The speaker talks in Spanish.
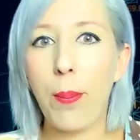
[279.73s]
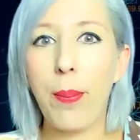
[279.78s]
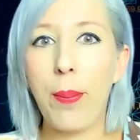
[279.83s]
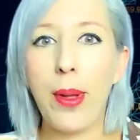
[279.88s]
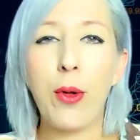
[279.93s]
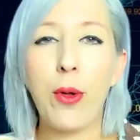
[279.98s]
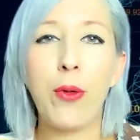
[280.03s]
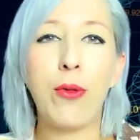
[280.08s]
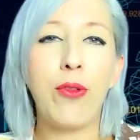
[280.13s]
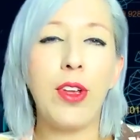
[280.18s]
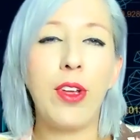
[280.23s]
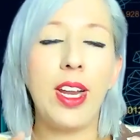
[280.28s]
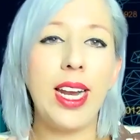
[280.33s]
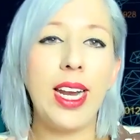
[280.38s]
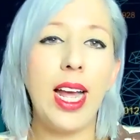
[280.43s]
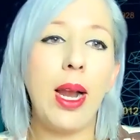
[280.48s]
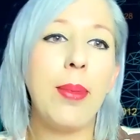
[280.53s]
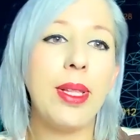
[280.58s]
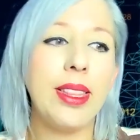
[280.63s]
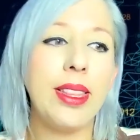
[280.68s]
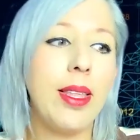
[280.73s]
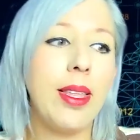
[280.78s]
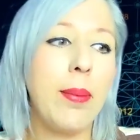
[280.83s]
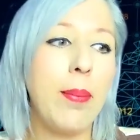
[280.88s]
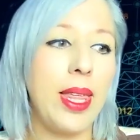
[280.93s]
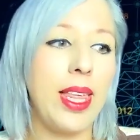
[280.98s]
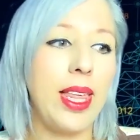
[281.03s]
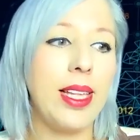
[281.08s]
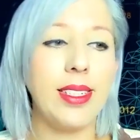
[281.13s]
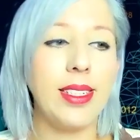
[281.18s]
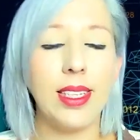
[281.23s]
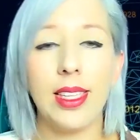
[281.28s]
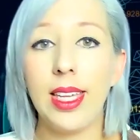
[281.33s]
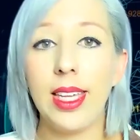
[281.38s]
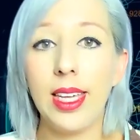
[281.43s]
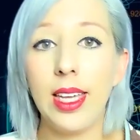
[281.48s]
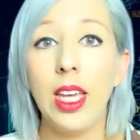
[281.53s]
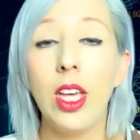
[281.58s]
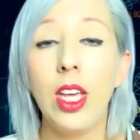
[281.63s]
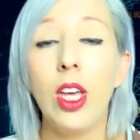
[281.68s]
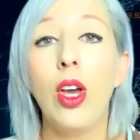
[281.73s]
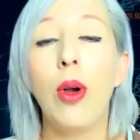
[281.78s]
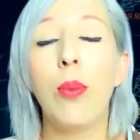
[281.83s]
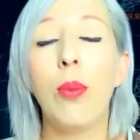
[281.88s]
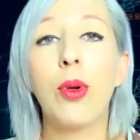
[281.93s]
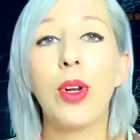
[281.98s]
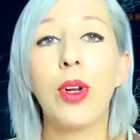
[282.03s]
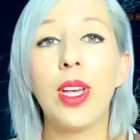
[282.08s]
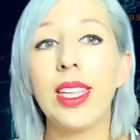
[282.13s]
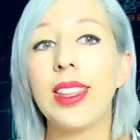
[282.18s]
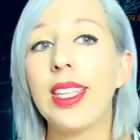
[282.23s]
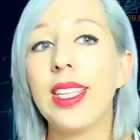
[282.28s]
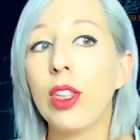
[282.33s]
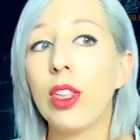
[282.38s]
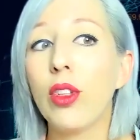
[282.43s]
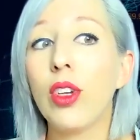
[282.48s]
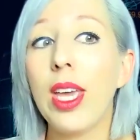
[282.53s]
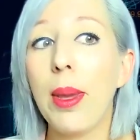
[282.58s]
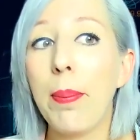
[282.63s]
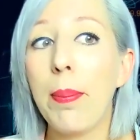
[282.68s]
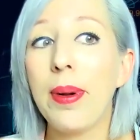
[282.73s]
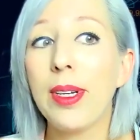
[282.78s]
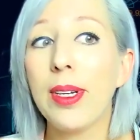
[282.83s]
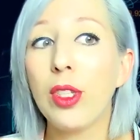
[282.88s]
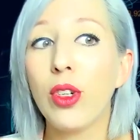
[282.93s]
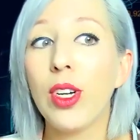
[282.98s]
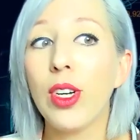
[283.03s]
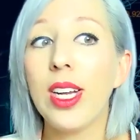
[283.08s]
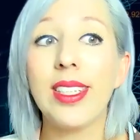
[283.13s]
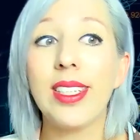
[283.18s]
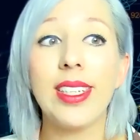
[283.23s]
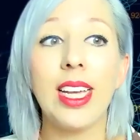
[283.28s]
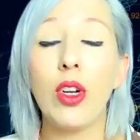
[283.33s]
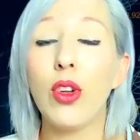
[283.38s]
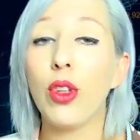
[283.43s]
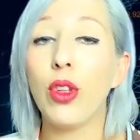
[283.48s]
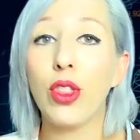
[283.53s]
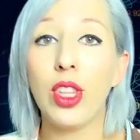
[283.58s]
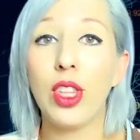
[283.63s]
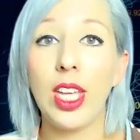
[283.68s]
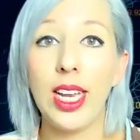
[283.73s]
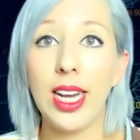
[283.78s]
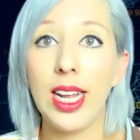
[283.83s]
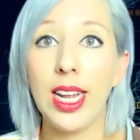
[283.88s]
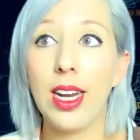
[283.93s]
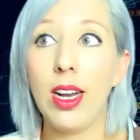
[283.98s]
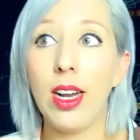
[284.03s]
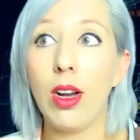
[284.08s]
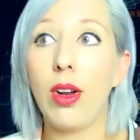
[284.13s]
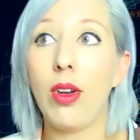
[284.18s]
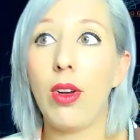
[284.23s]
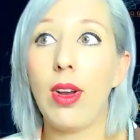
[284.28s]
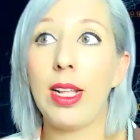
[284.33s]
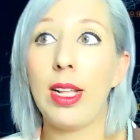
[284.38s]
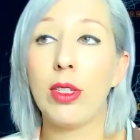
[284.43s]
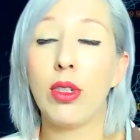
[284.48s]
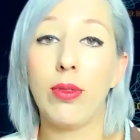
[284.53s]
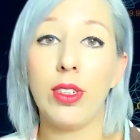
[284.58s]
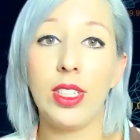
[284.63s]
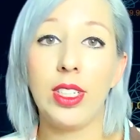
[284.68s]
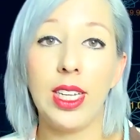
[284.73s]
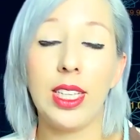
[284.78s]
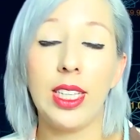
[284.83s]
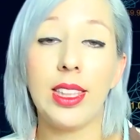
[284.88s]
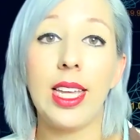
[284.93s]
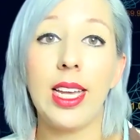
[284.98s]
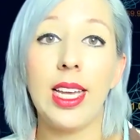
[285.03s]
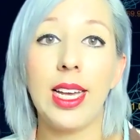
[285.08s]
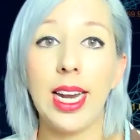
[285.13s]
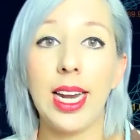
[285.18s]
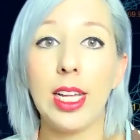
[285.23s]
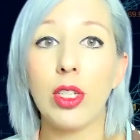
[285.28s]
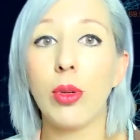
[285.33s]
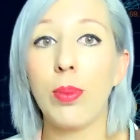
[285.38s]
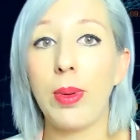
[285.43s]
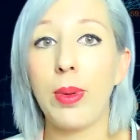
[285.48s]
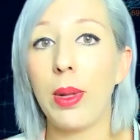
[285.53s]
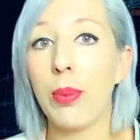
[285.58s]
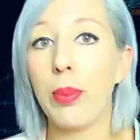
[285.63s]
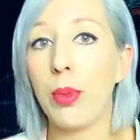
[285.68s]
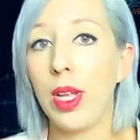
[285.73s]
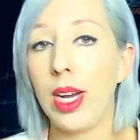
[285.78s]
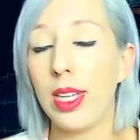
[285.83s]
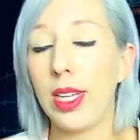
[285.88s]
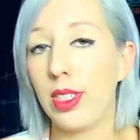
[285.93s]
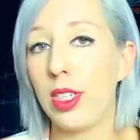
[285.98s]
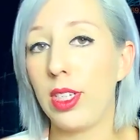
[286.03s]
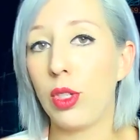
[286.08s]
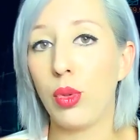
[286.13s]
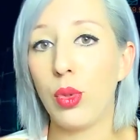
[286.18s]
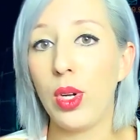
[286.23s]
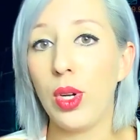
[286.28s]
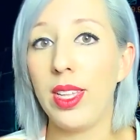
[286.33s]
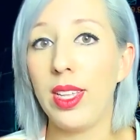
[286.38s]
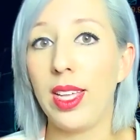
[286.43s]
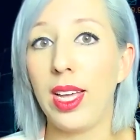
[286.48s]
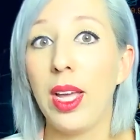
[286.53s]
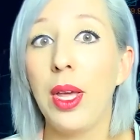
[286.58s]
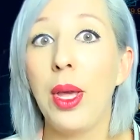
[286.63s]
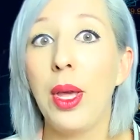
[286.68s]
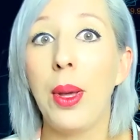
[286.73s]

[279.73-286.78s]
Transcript: pero finalmente me decidí porque entiendo que hay personas que no tienen el suficiente ingreso para poder hacer trading,